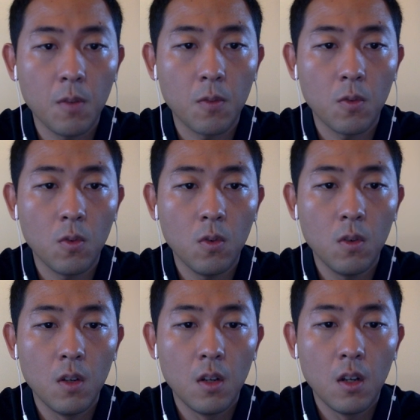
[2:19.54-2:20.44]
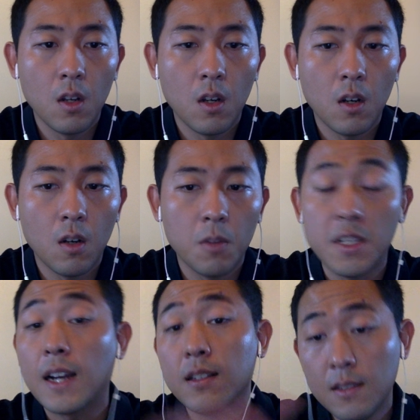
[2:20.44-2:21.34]
없고 어, 뭐
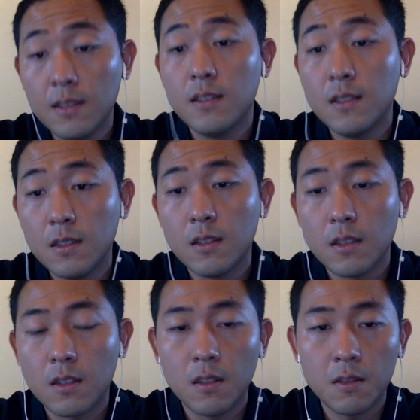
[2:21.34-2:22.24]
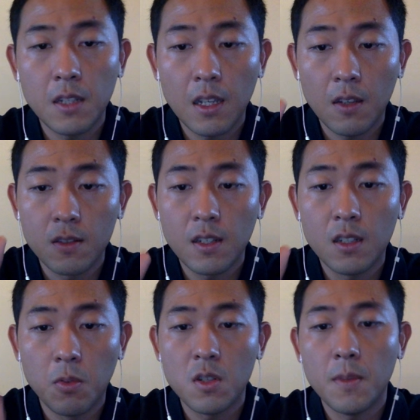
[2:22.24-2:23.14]
제가 늘 그 제 영상을
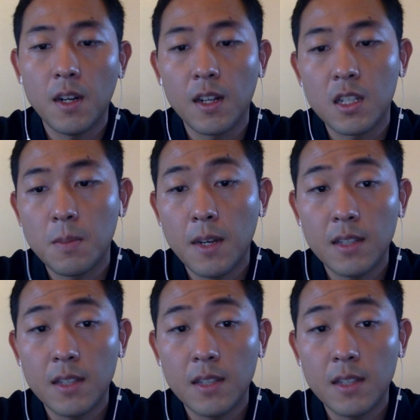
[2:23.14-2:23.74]
보시면 알겠지만